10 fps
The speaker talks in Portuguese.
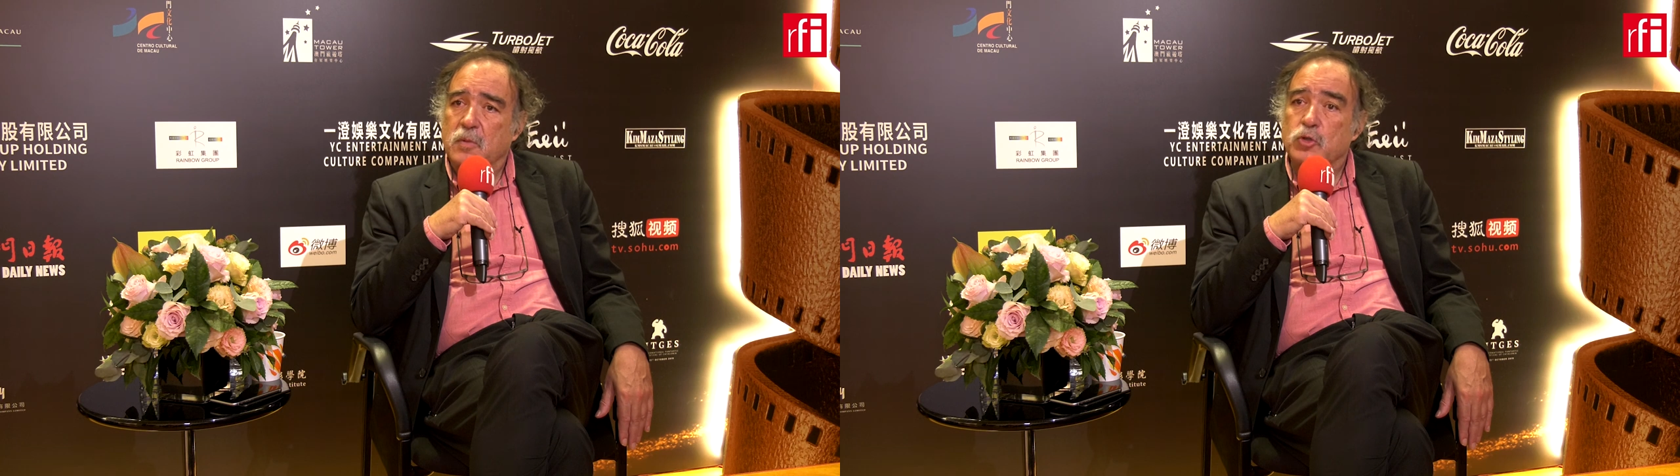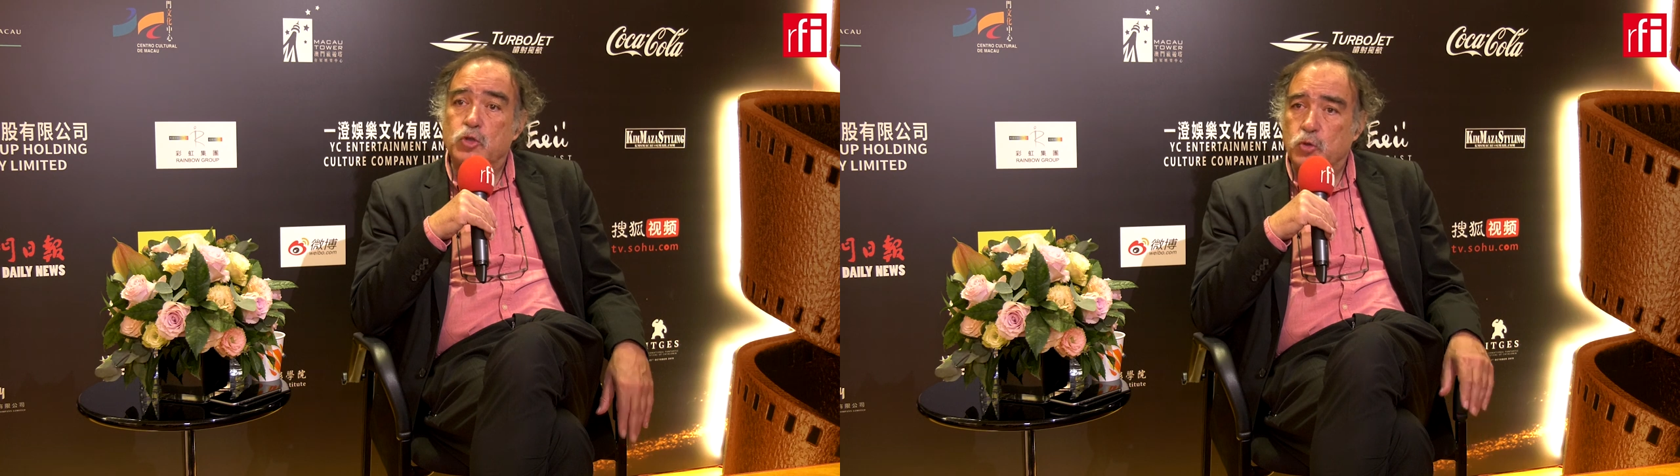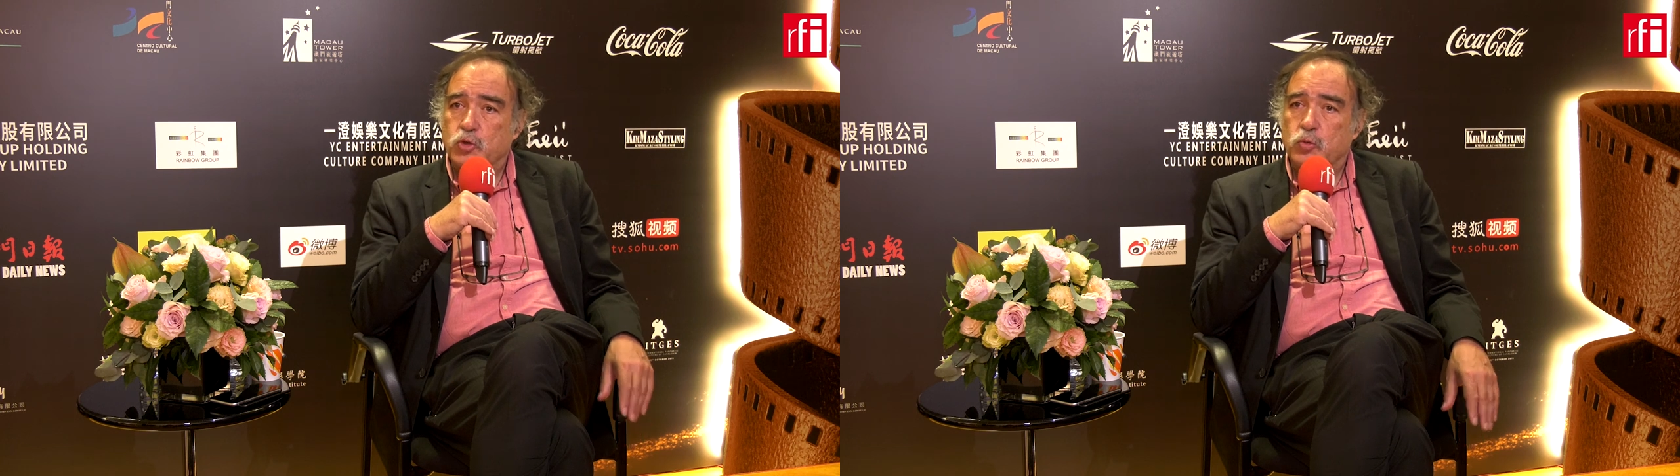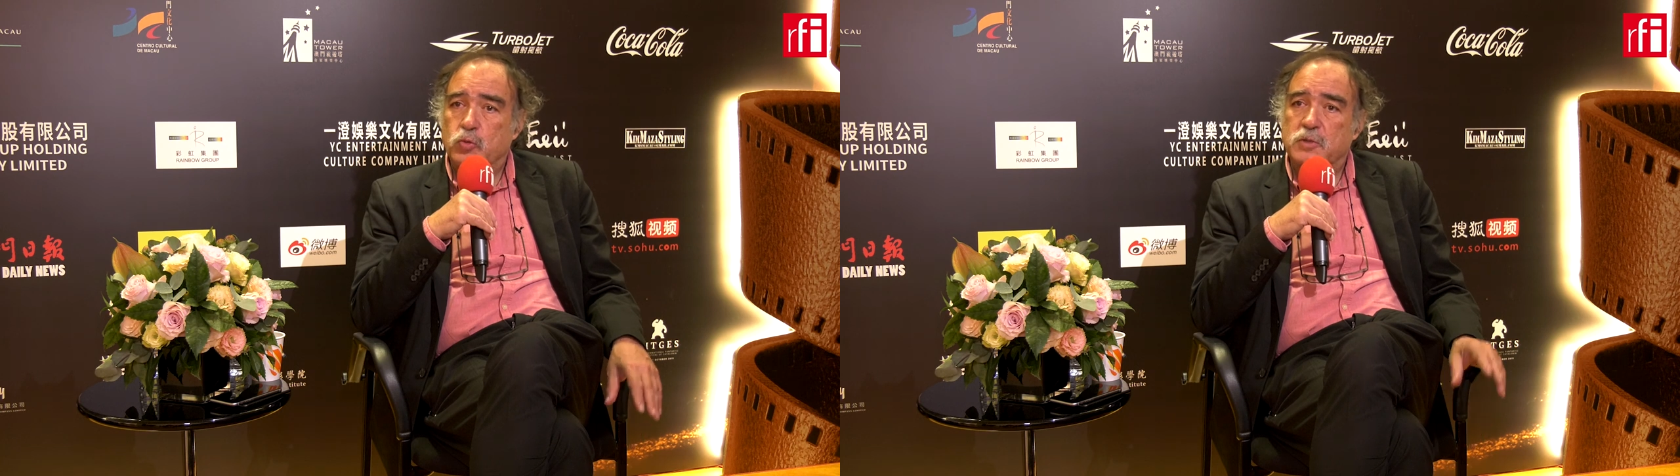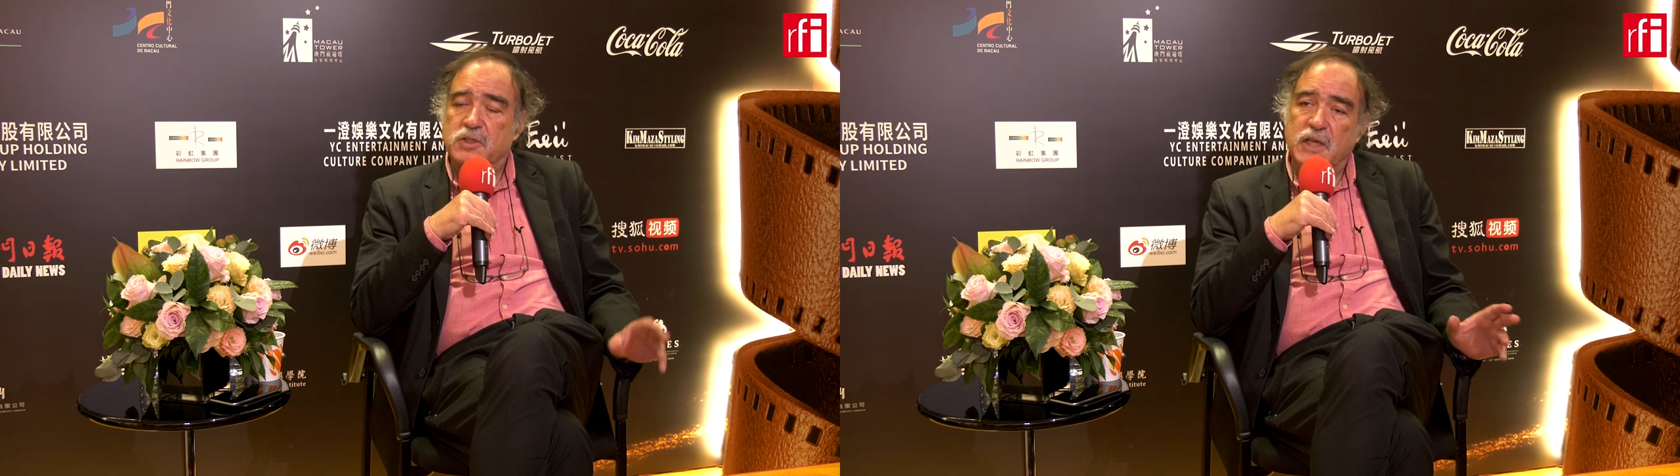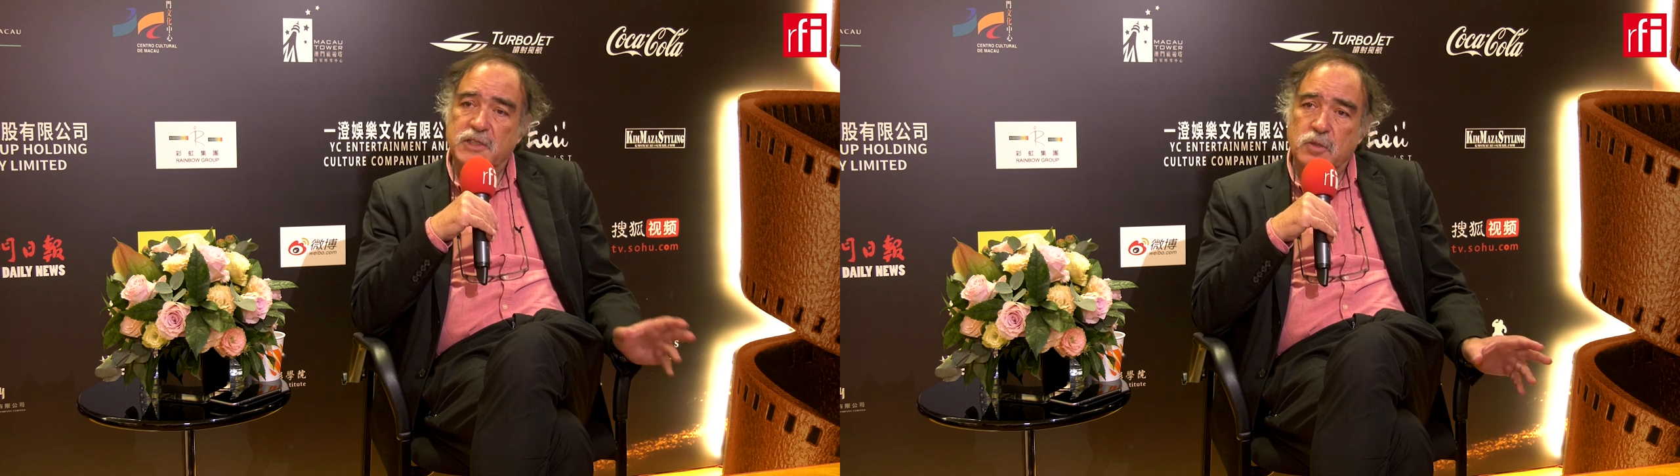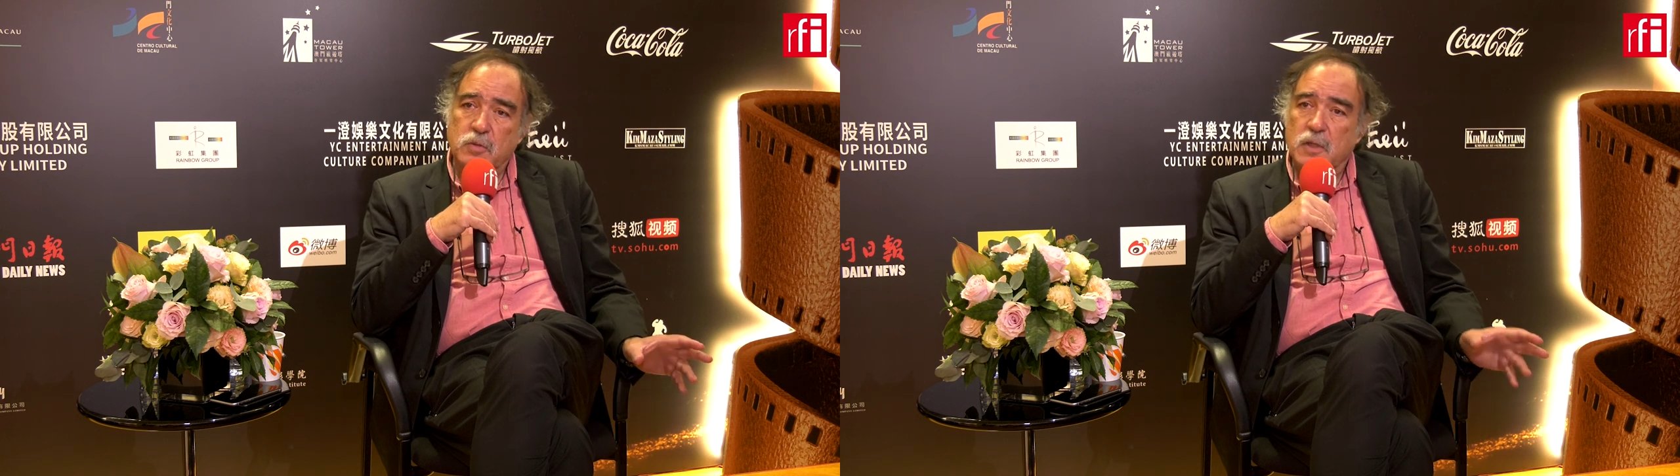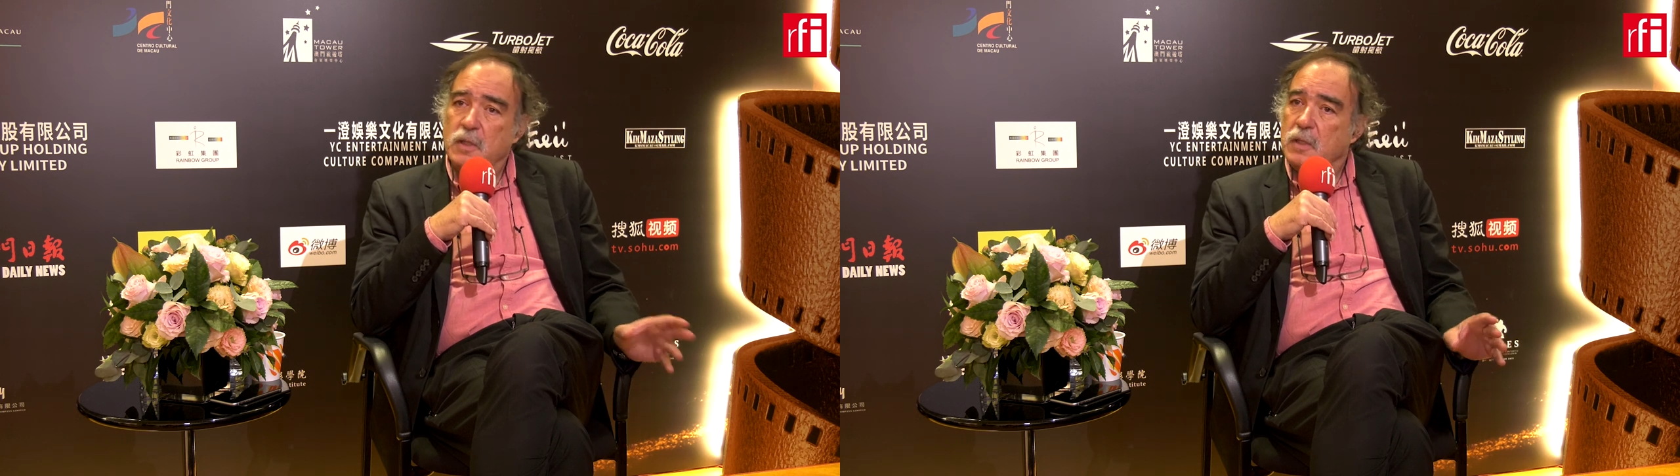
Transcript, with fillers: justo. Sejam